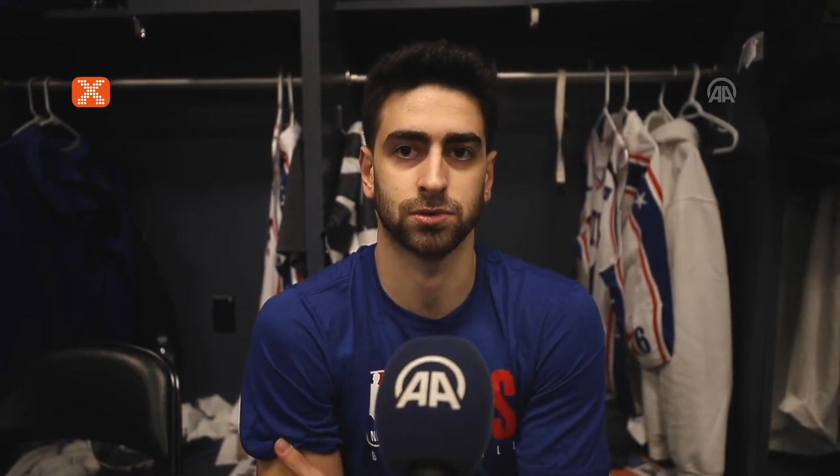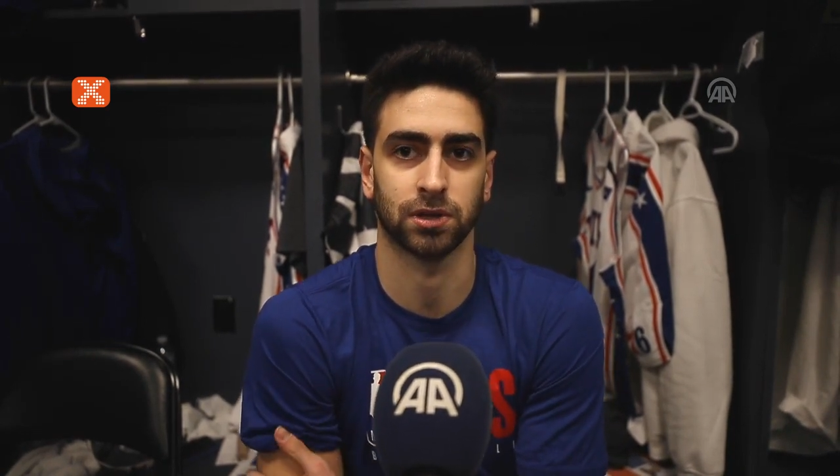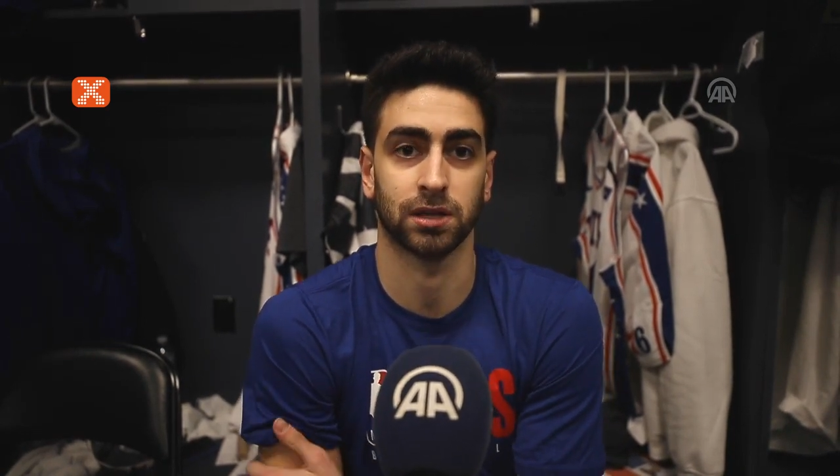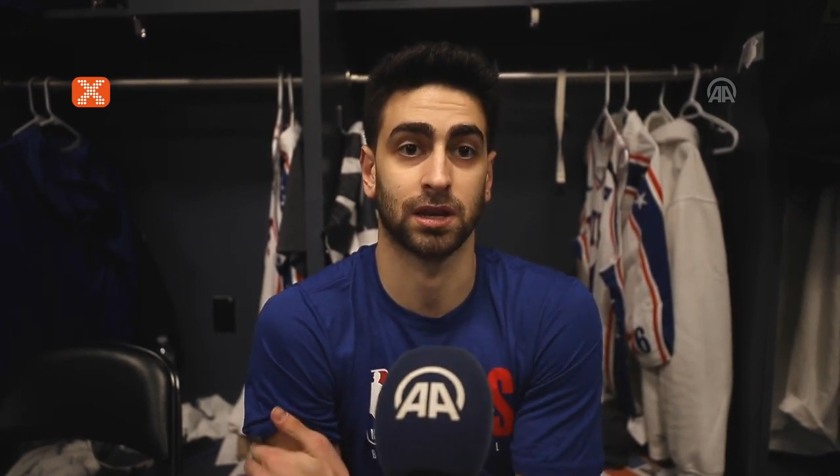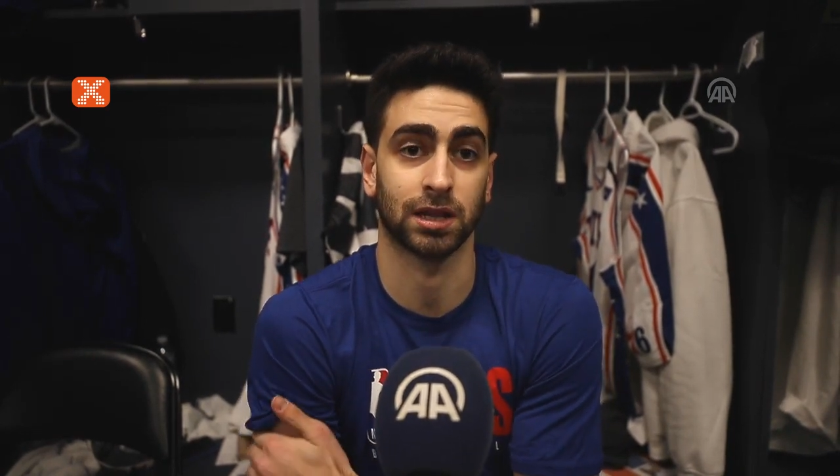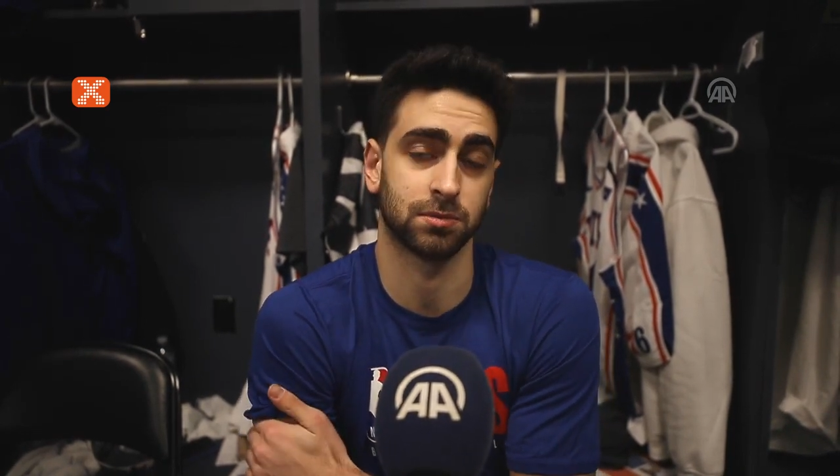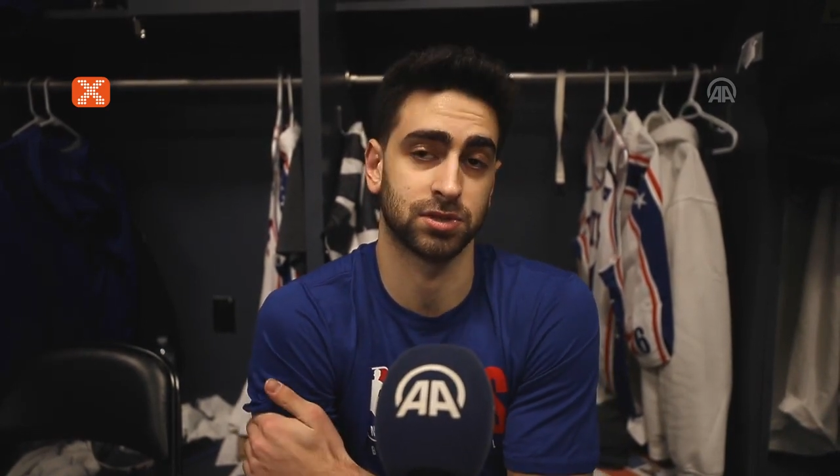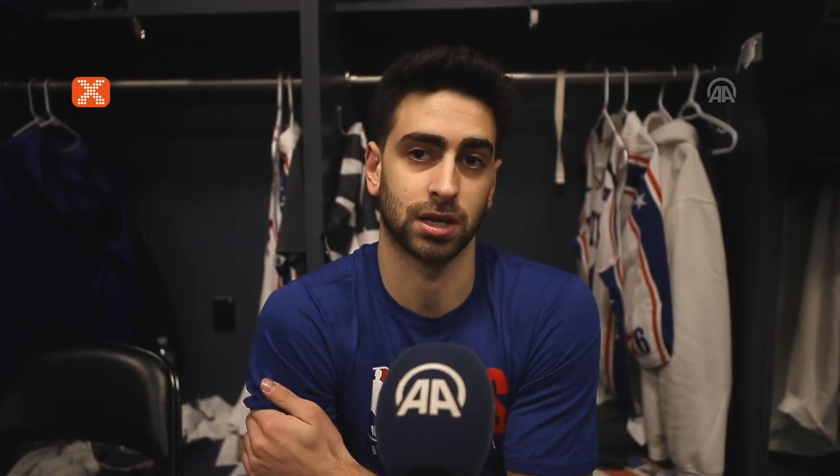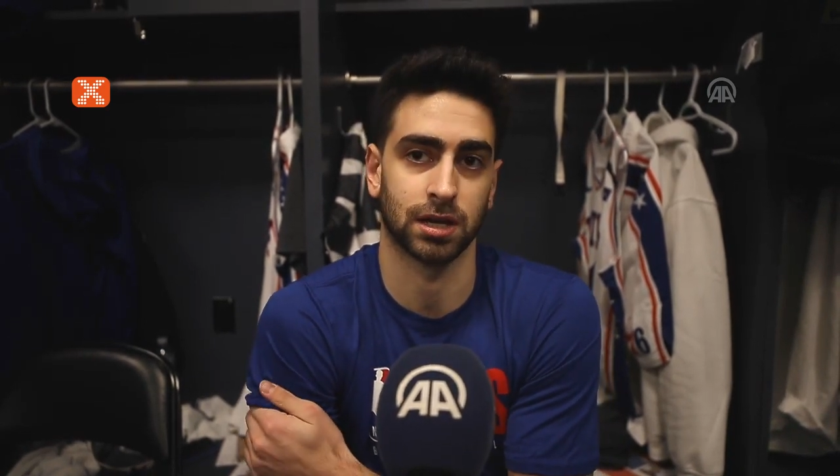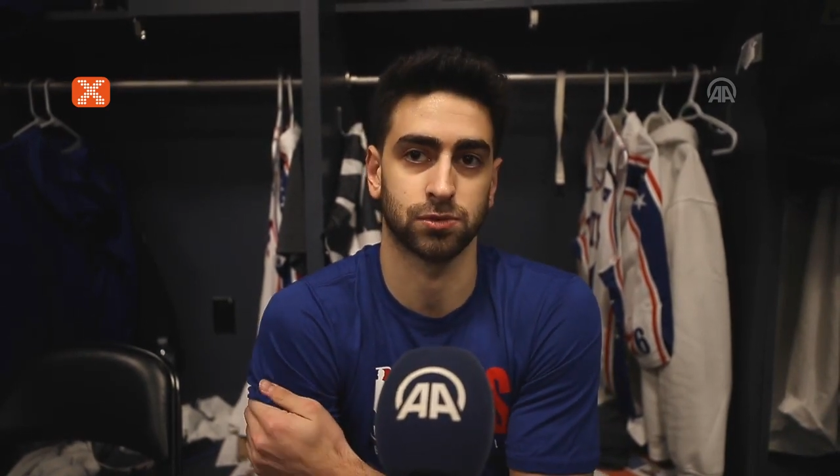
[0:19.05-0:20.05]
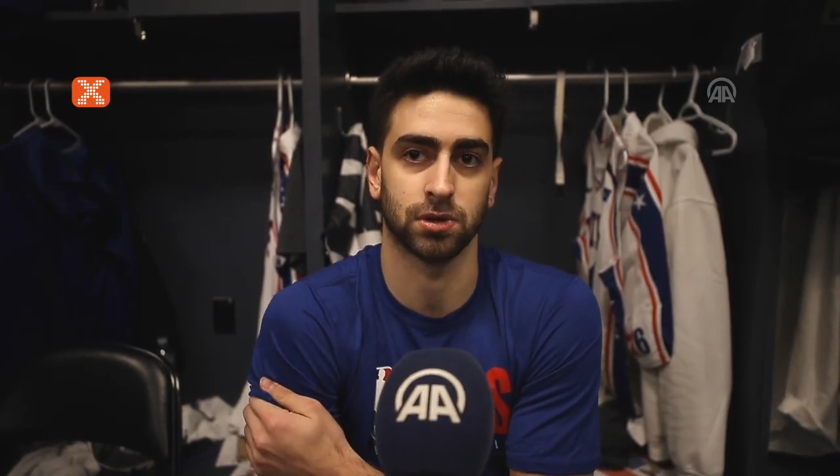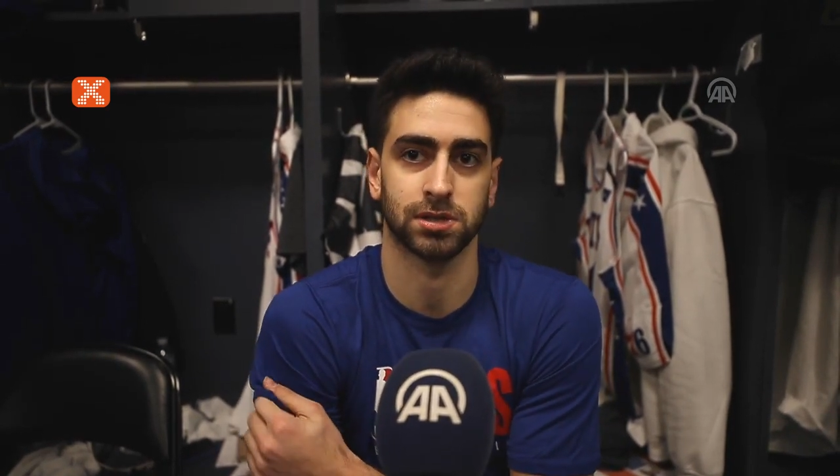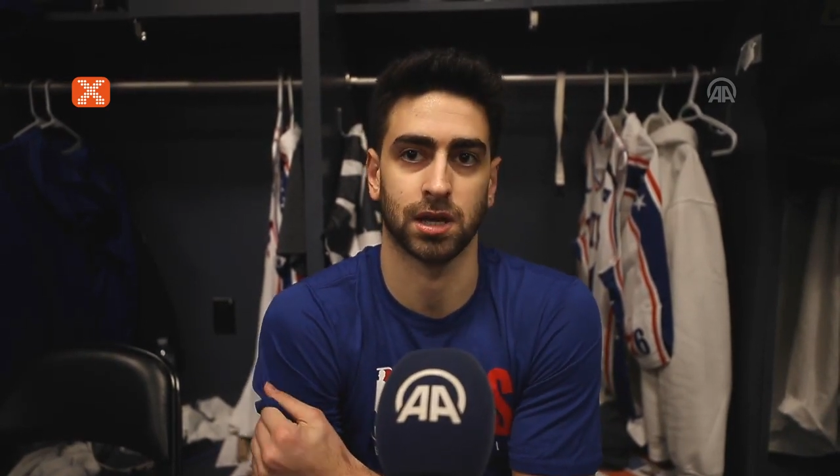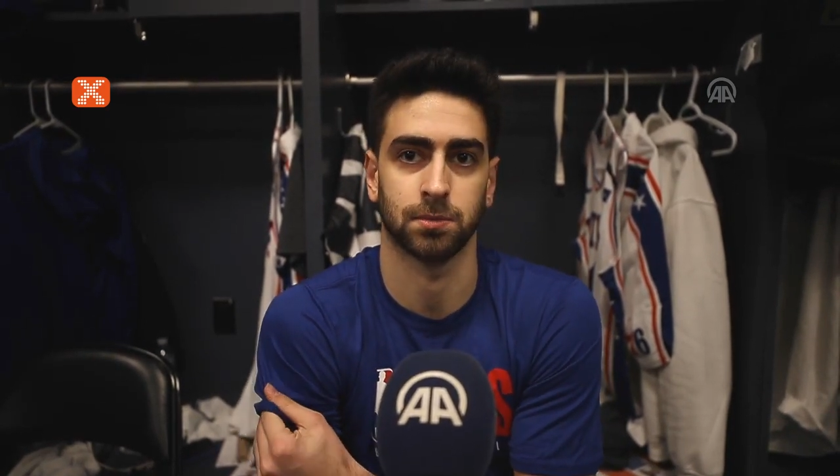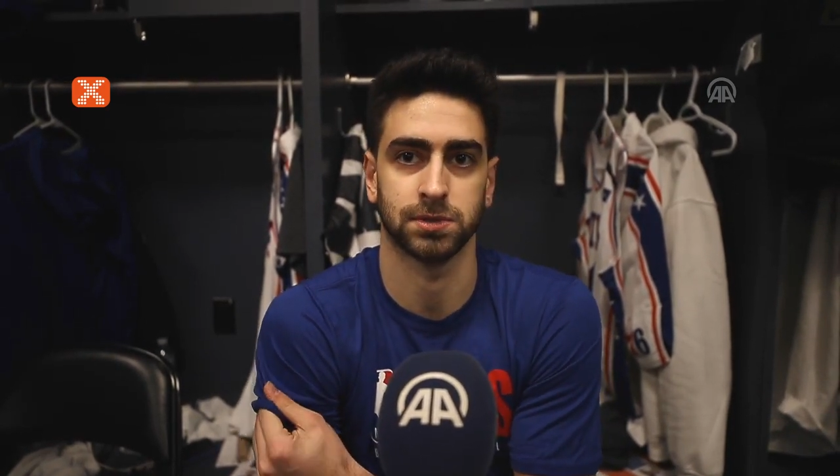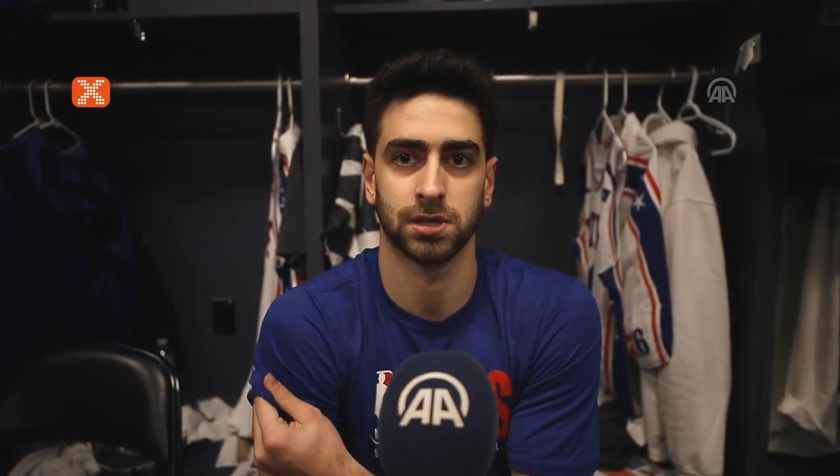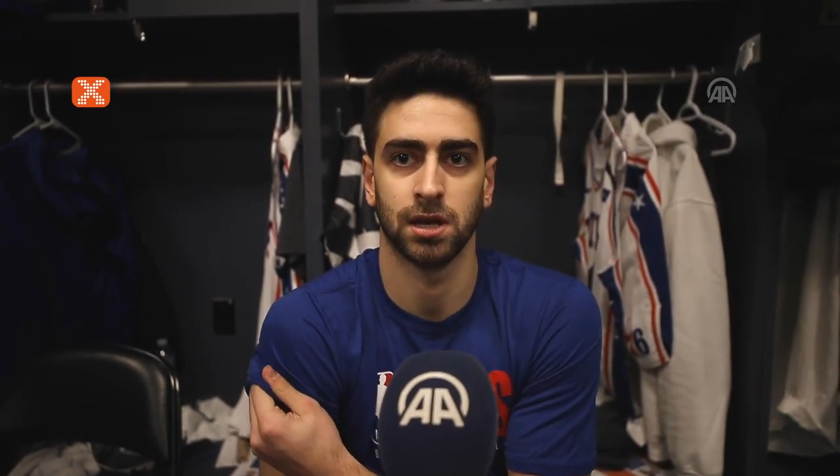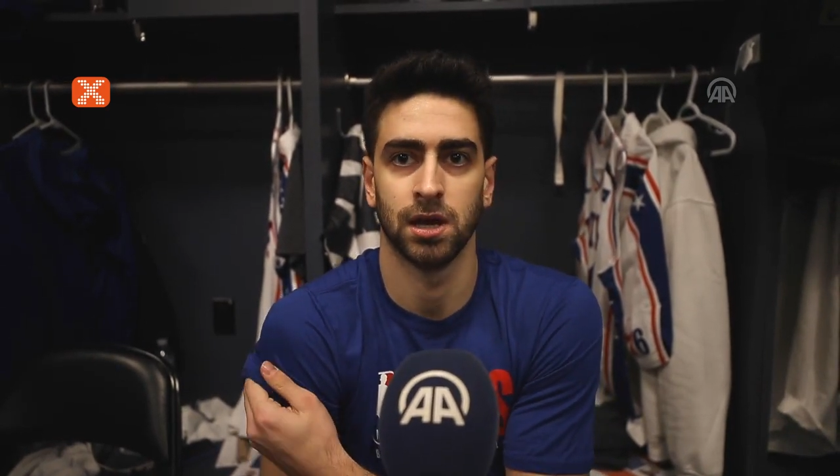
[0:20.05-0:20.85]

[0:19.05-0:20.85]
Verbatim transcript: çok yetenekli bir jenerasyona sahibiz.